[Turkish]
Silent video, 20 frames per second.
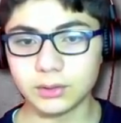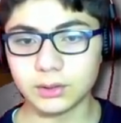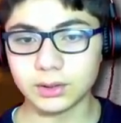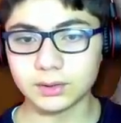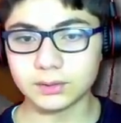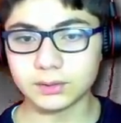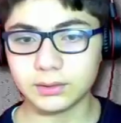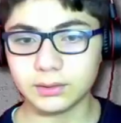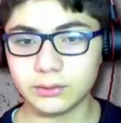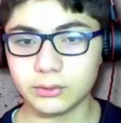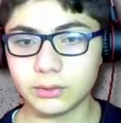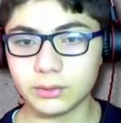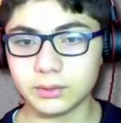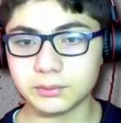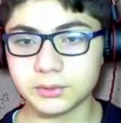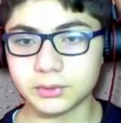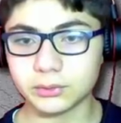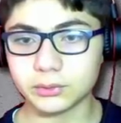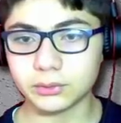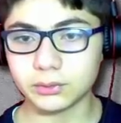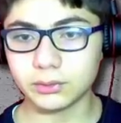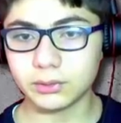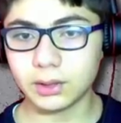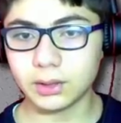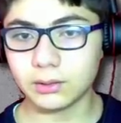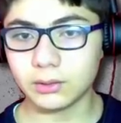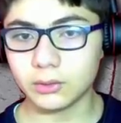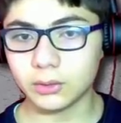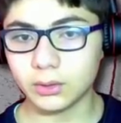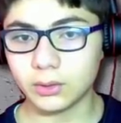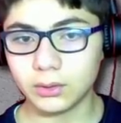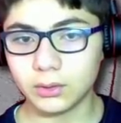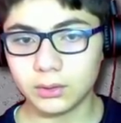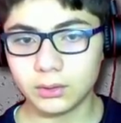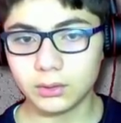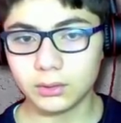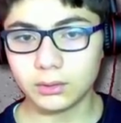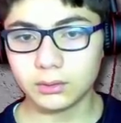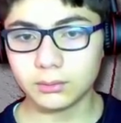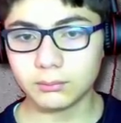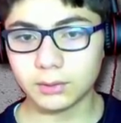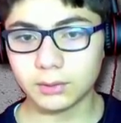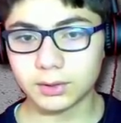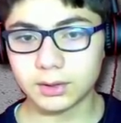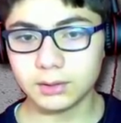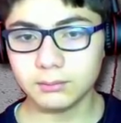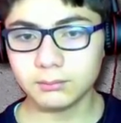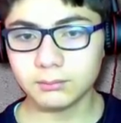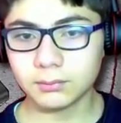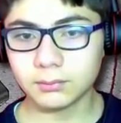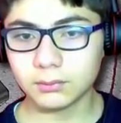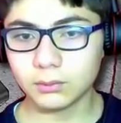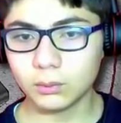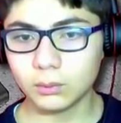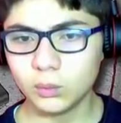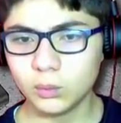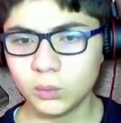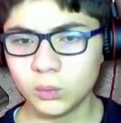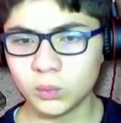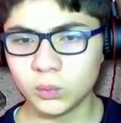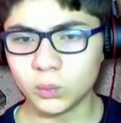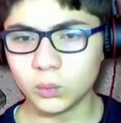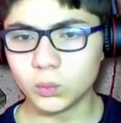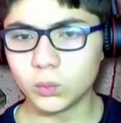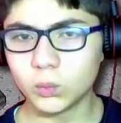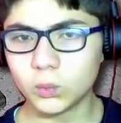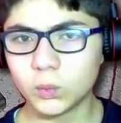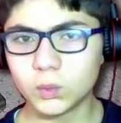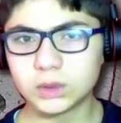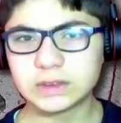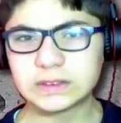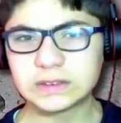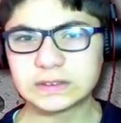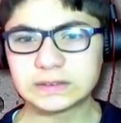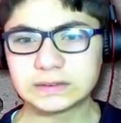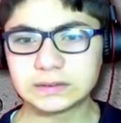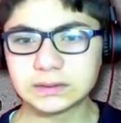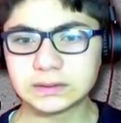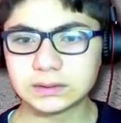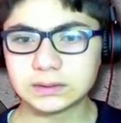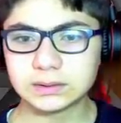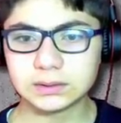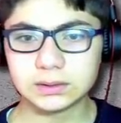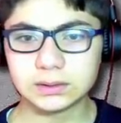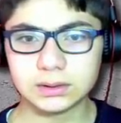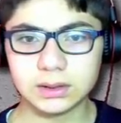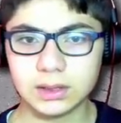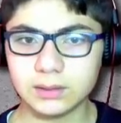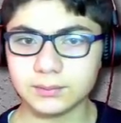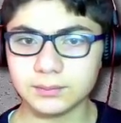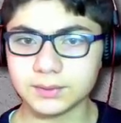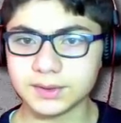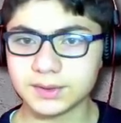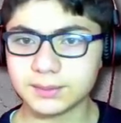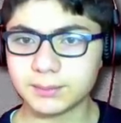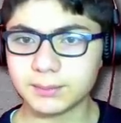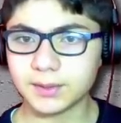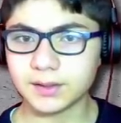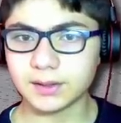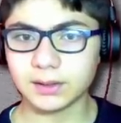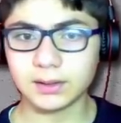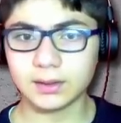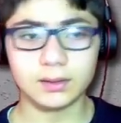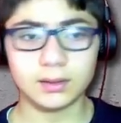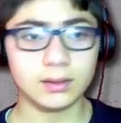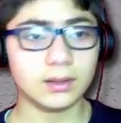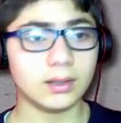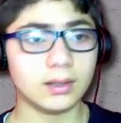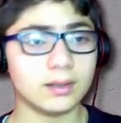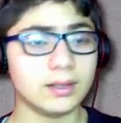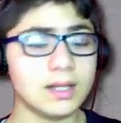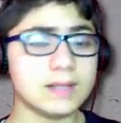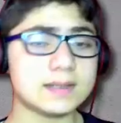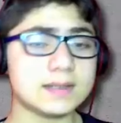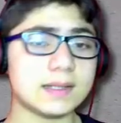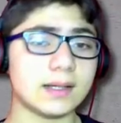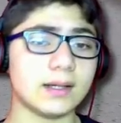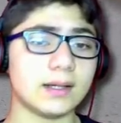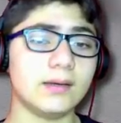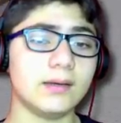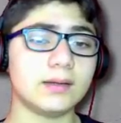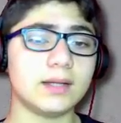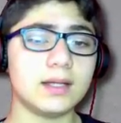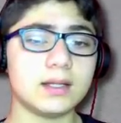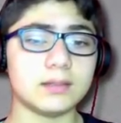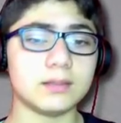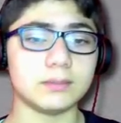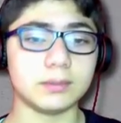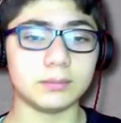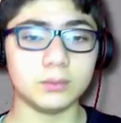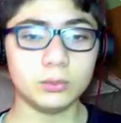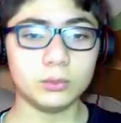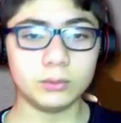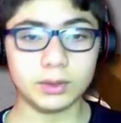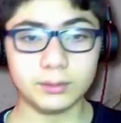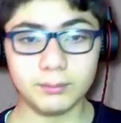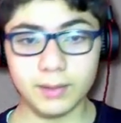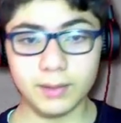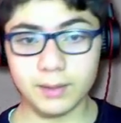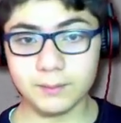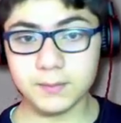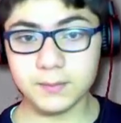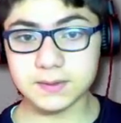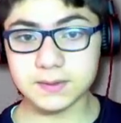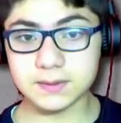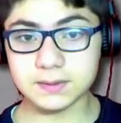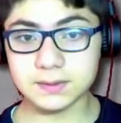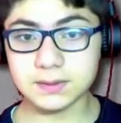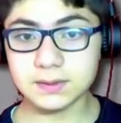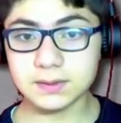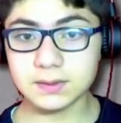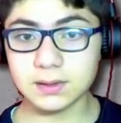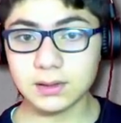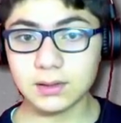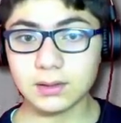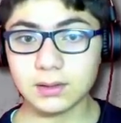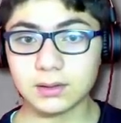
yiyorlar. Niye öyle bir şey oluyor? Ha yok. Bakayım. Uuu. İyiymiş peki. Neyse e, dediğim gibi umarım beğenmişsinizdir.